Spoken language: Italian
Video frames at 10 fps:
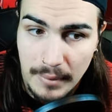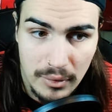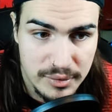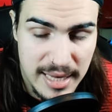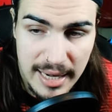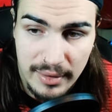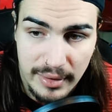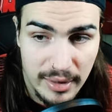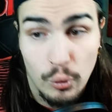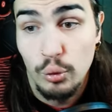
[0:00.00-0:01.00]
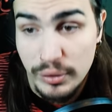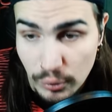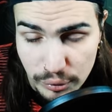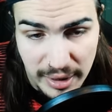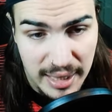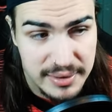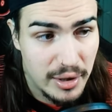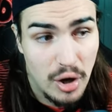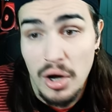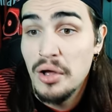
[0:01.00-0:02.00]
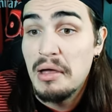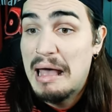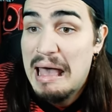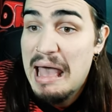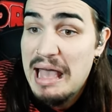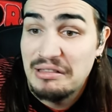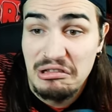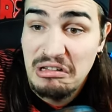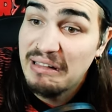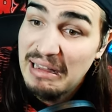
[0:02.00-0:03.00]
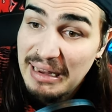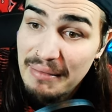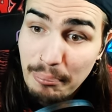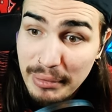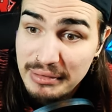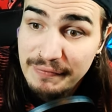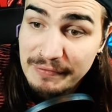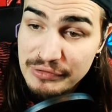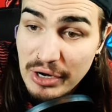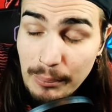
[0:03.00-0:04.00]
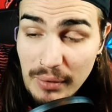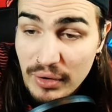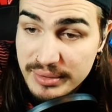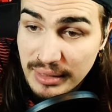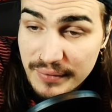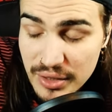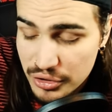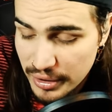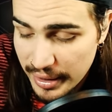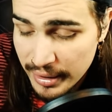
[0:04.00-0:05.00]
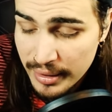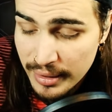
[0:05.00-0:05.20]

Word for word: Cos'era? Udinese, no? Eh, dice che il campo è difficile e poi vuoi stravincere.